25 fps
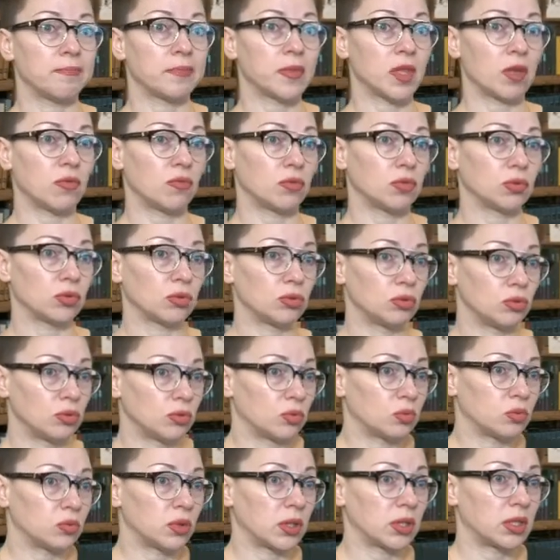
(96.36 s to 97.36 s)
Вот,
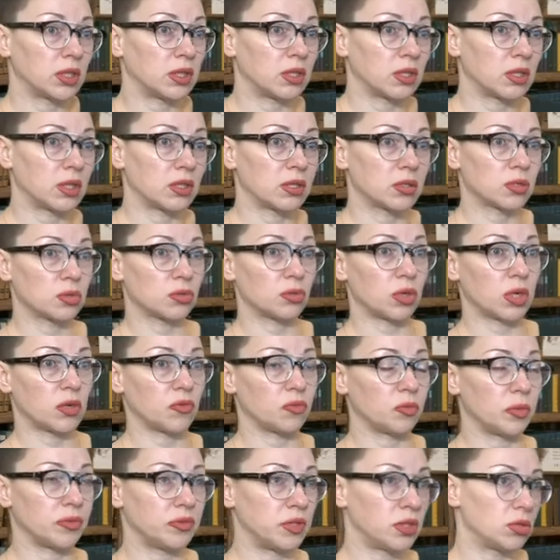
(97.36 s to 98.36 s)
ну, от этих
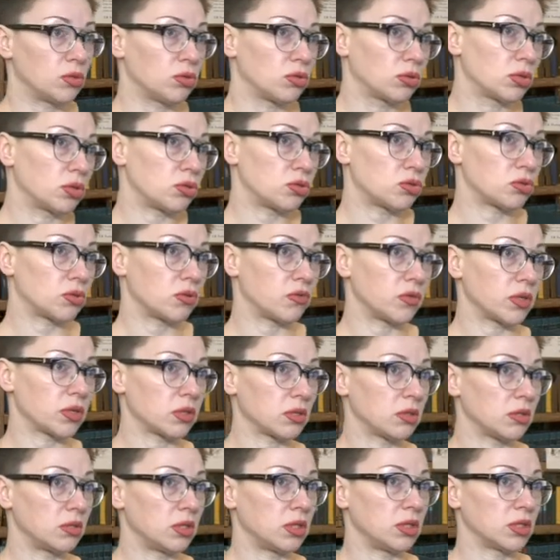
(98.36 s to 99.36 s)
аксессуаров мы все долго еще,
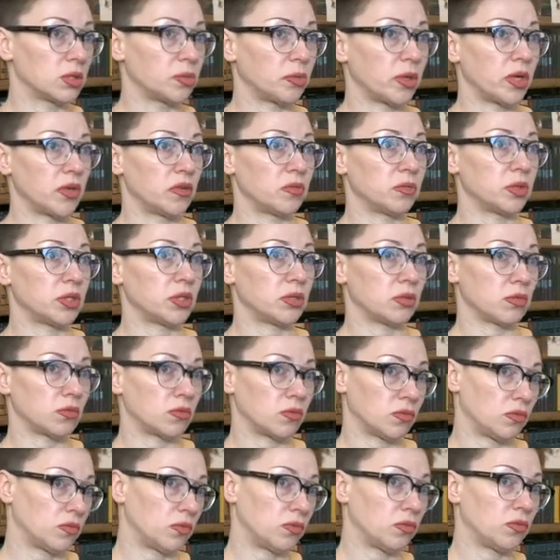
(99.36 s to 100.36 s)
наверное, не избавимся.
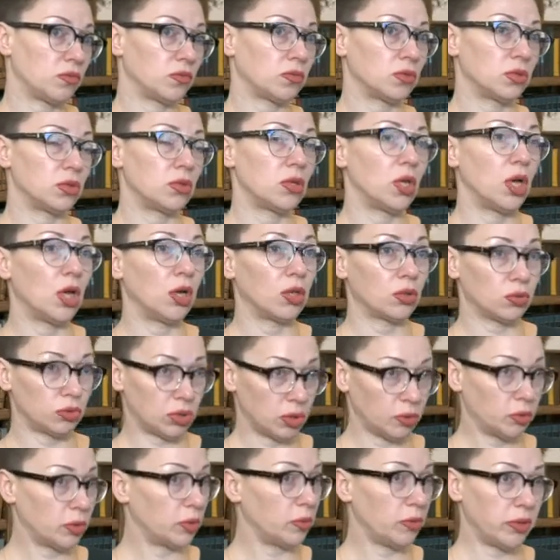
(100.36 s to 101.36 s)
Вот. Но
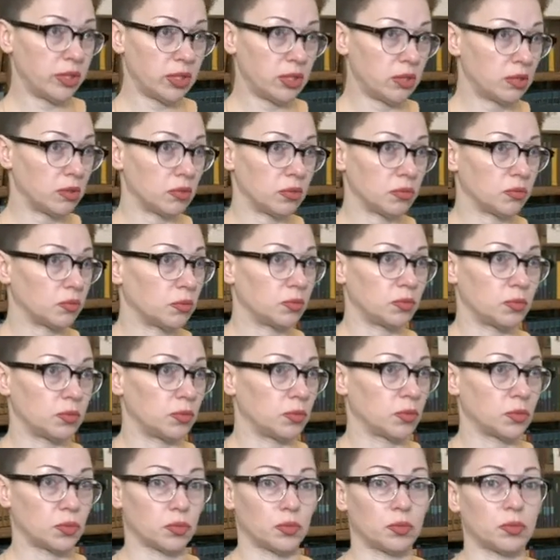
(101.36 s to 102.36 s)
тем не менее,
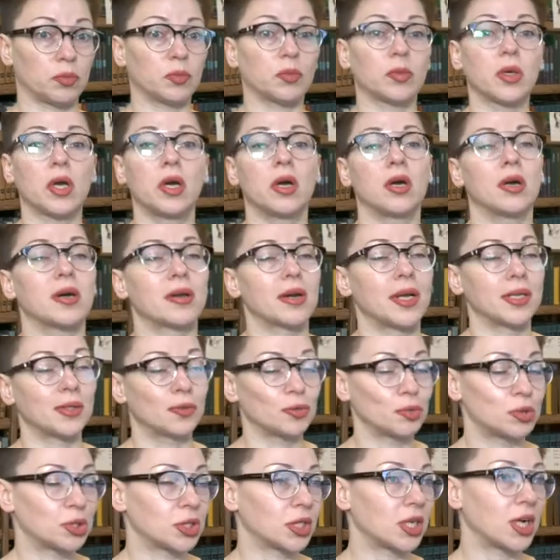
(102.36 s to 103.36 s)

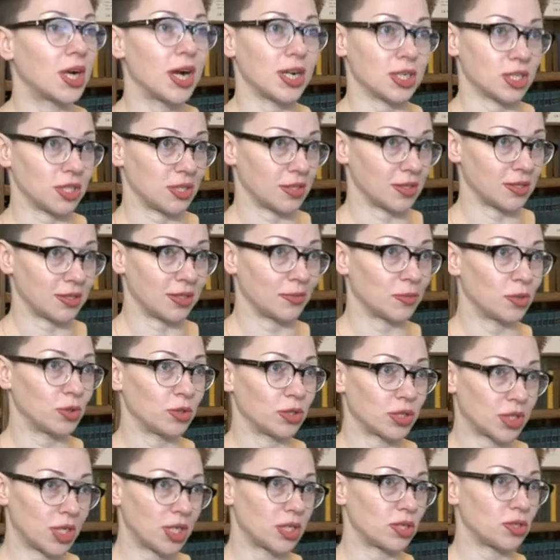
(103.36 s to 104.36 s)
радуется каждый, кому не
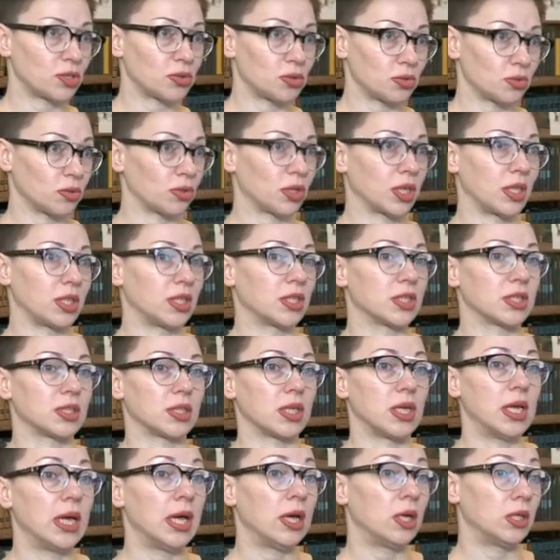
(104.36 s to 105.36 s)
скажешь, что
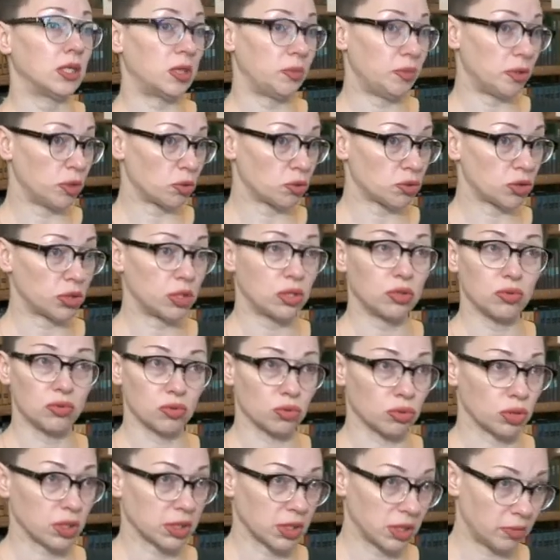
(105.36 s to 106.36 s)
наконец-то теперь уже не
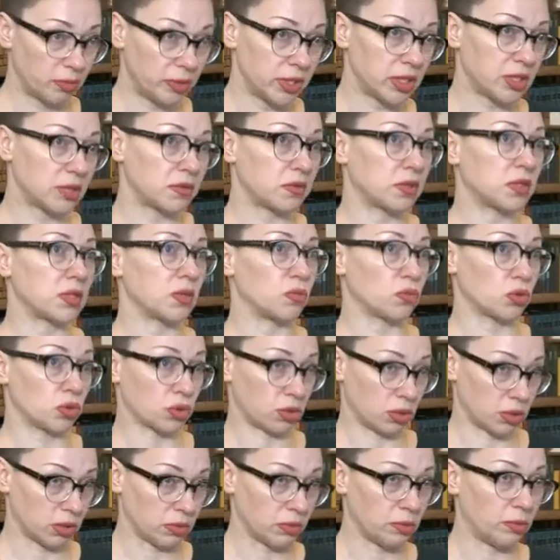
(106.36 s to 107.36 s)
нужно записываться,
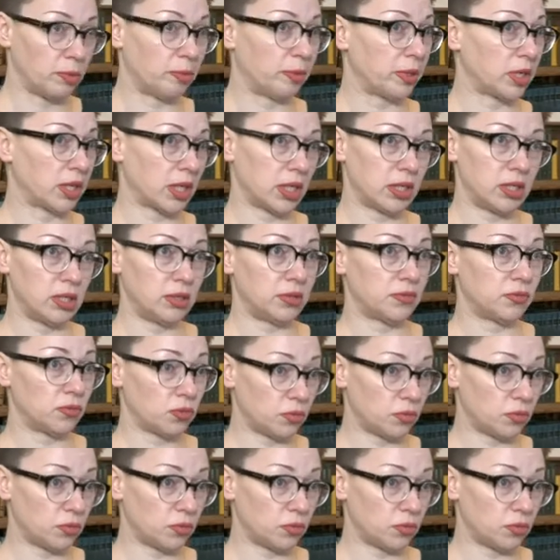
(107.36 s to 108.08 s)
можно приходить.